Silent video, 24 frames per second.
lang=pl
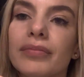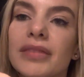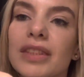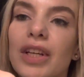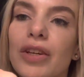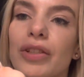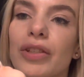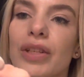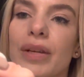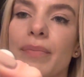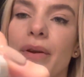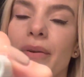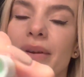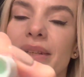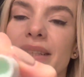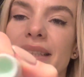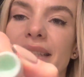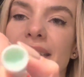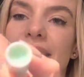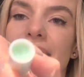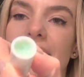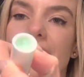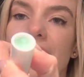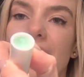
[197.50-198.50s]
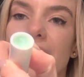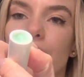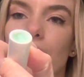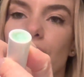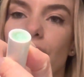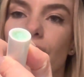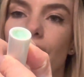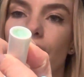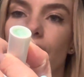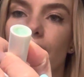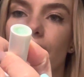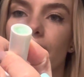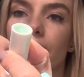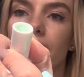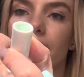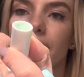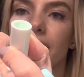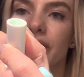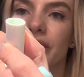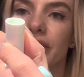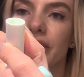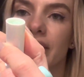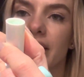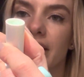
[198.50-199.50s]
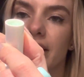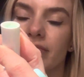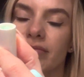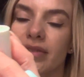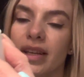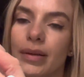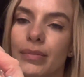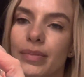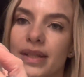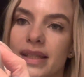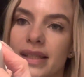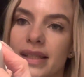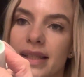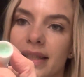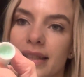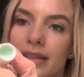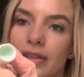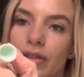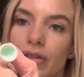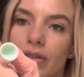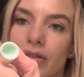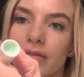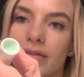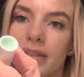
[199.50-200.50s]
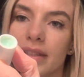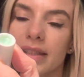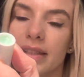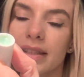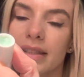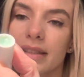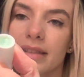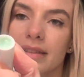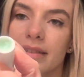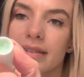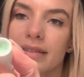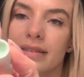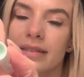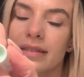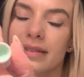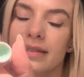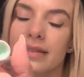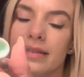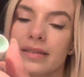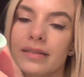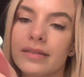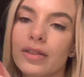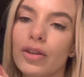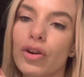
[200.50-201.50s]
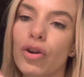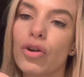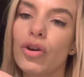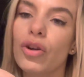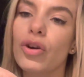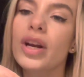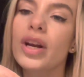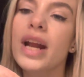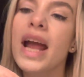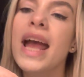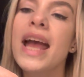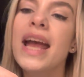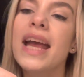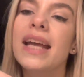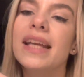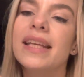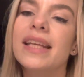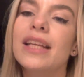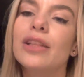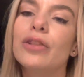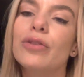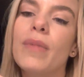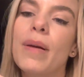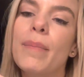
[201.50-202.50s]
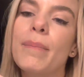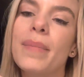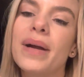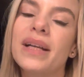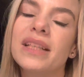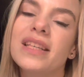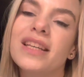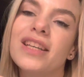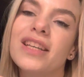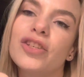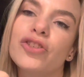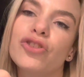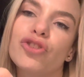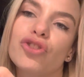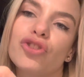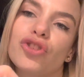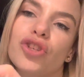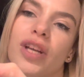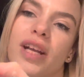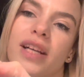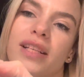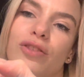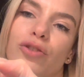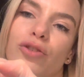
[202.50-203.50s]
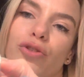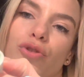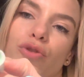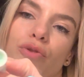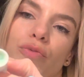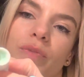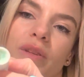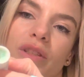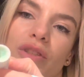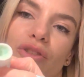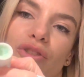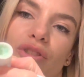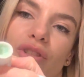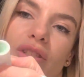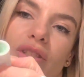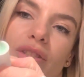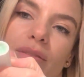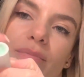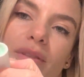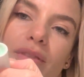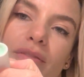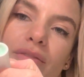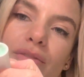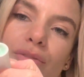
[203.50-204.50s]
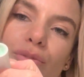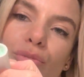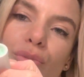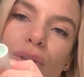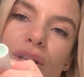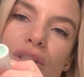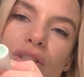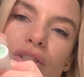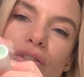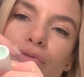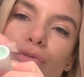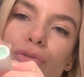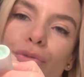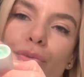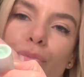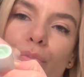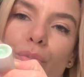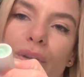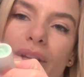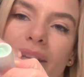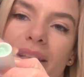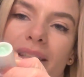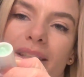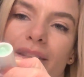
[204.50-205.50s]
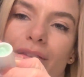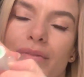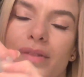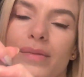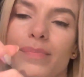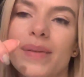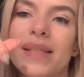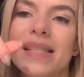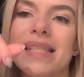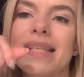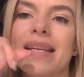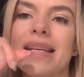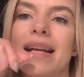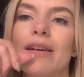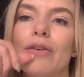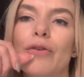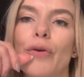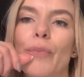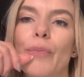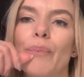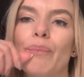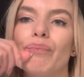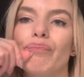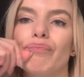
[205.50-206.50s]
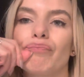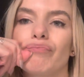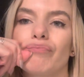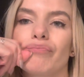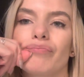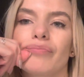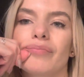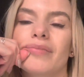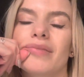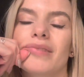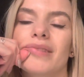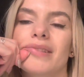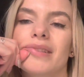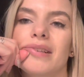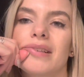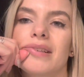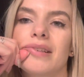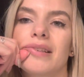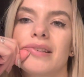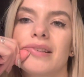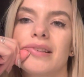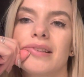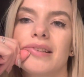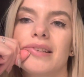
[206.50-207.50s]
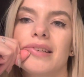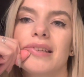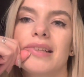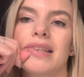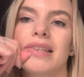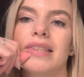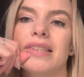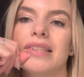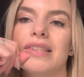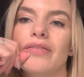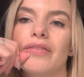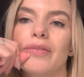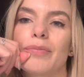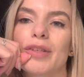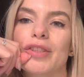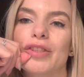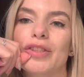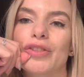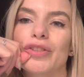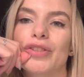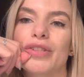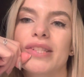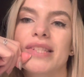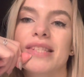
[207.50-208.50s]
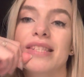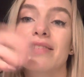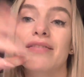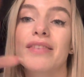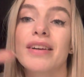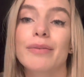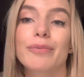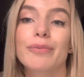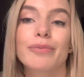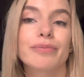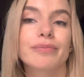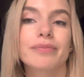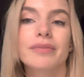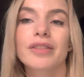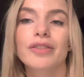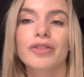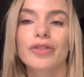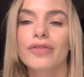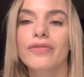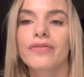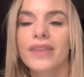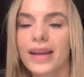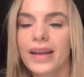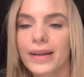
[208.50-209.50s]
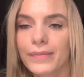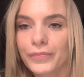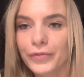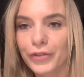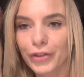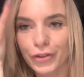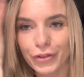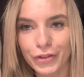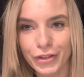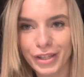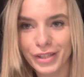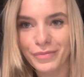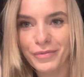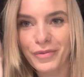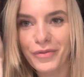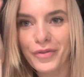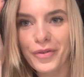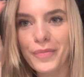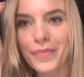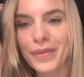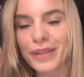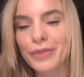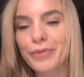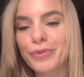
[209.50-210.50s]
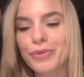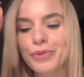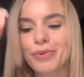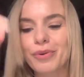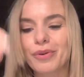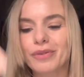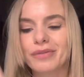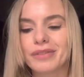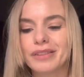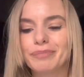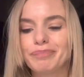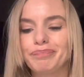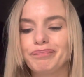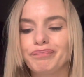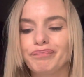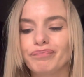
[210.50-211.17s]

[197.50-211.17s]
Ona miała taki lekko właśnie jakby saledynowy e, kolor. Ja to mam manię jeszcze, że jak coś lubię, to jeszcze sobie, słuchajcie, wydubuję taką specjalną, mm, nie wiem jak to się nazywa, znaczy wiem, tylko teraz mi wypadł z głowy